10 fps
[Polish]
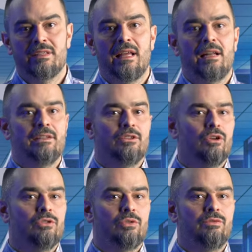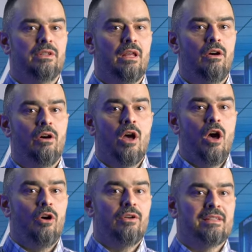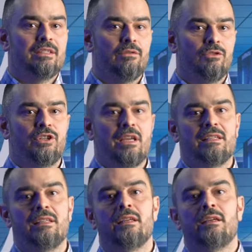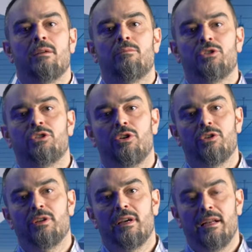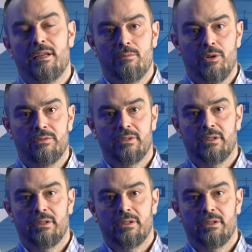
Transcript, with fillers: zdalny dozór wideo oraz nowoczesny monitoring alarmowy.